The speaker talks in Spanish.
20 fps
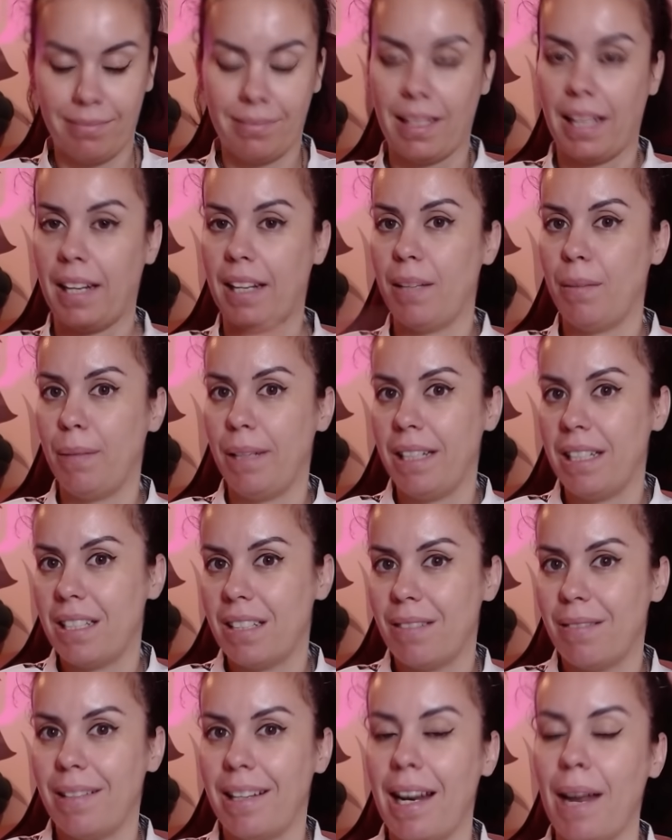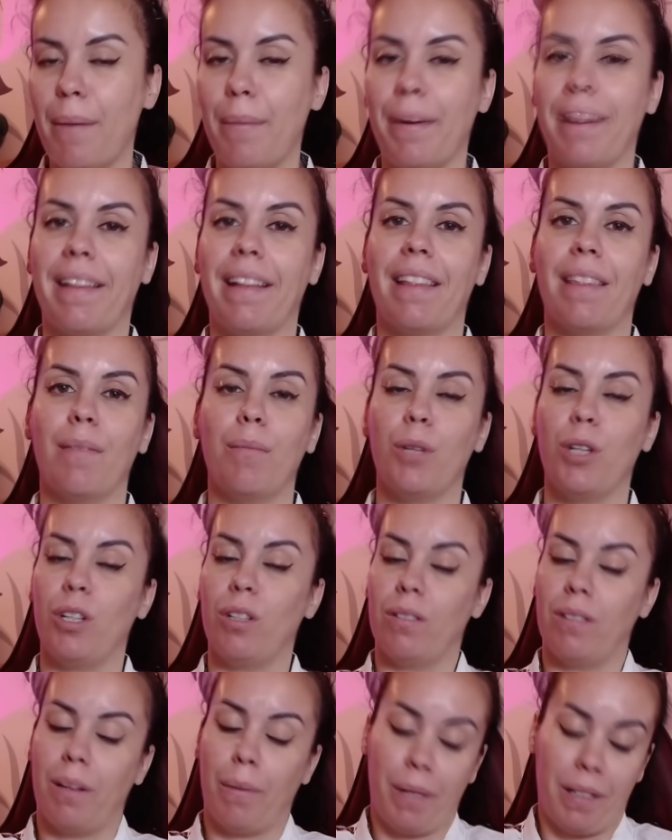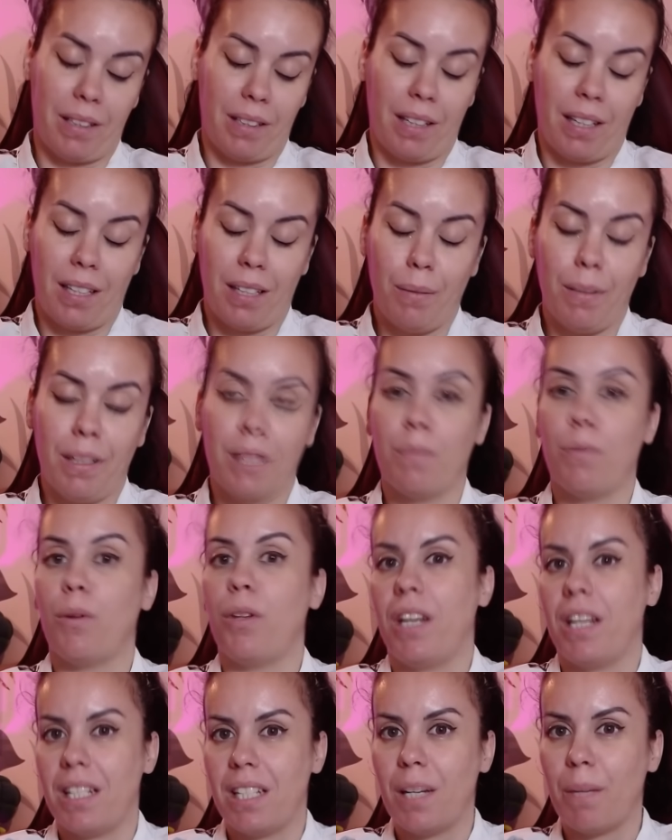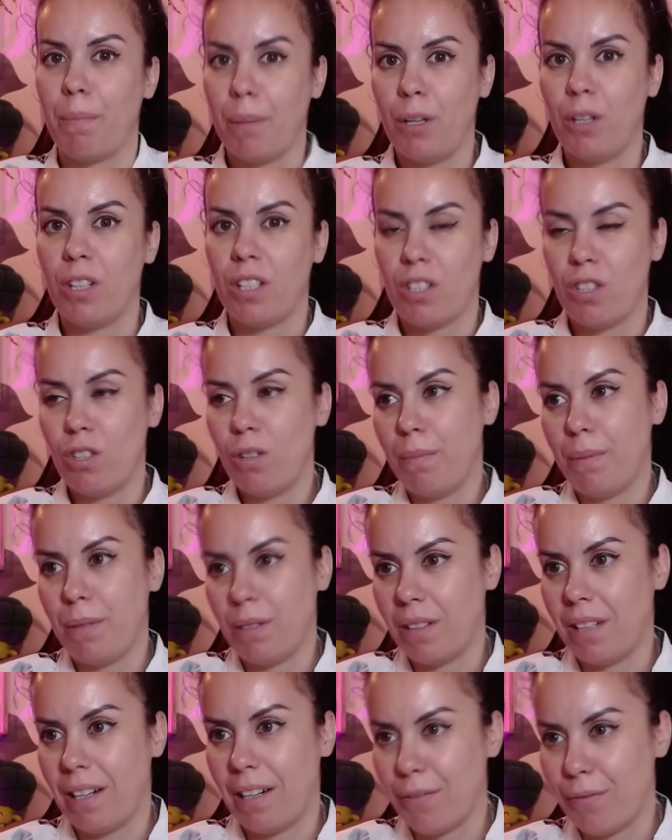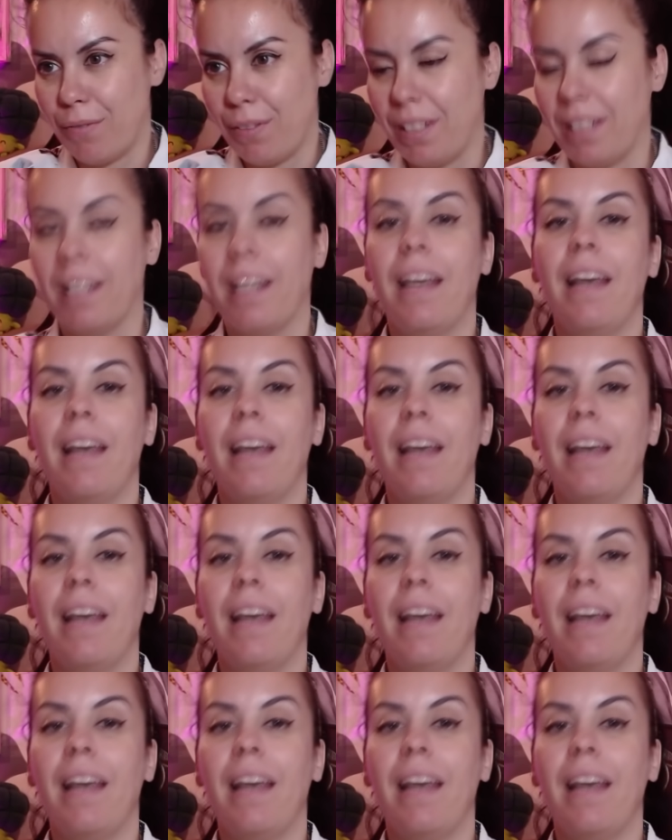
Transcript: terribles la verdad. Bueno, a ver, terribles. Podrían ser peores, ¿no? Pero claro, en fin.